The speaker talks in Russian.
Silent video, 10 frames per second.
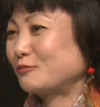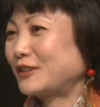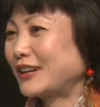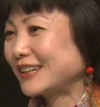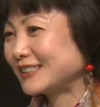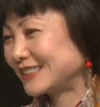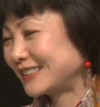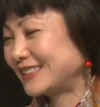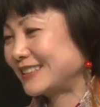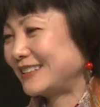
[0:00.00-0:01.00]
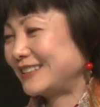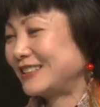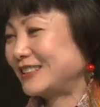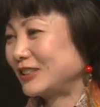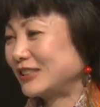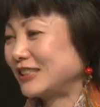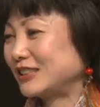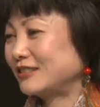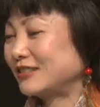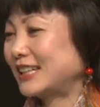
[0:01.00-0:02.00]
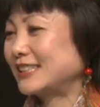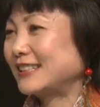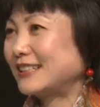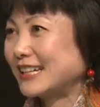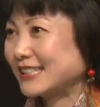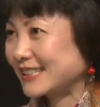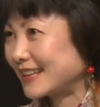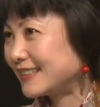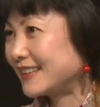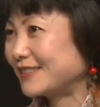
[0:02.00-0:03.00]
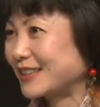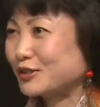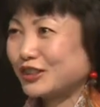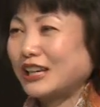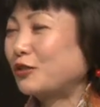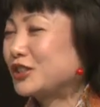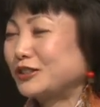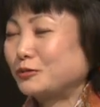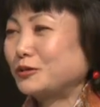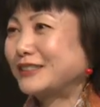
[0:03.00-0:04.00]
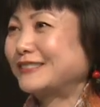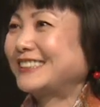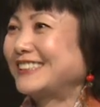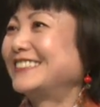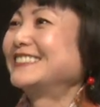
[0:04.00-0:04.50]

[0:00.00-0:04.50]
праздник или на день рождения, потому что я очень люблю цветы.